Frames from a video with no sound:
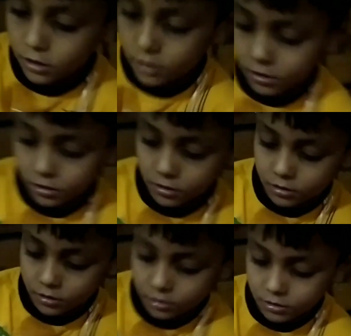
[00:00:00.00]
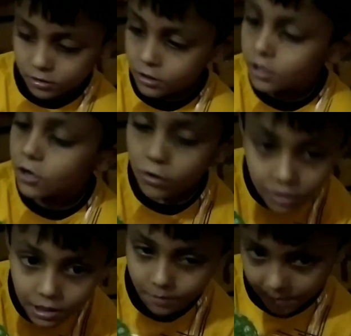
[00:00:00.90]
করবে ও মানে যে
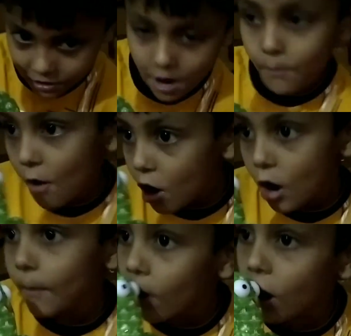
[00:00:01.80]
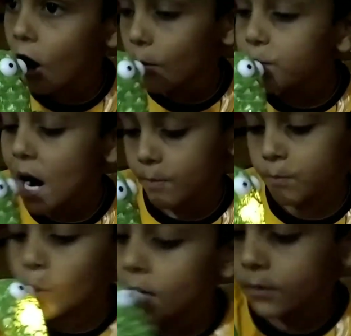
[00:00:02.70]
কথাটা আমি বলবো সেটা বলবে
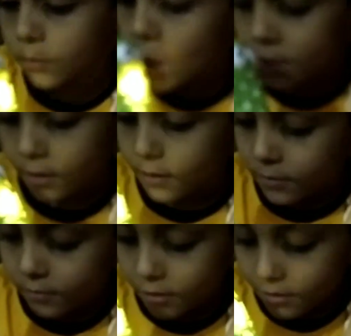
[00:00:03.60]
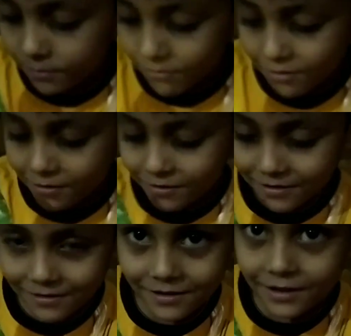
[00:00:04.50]
আর অনেক রকম গান বাজে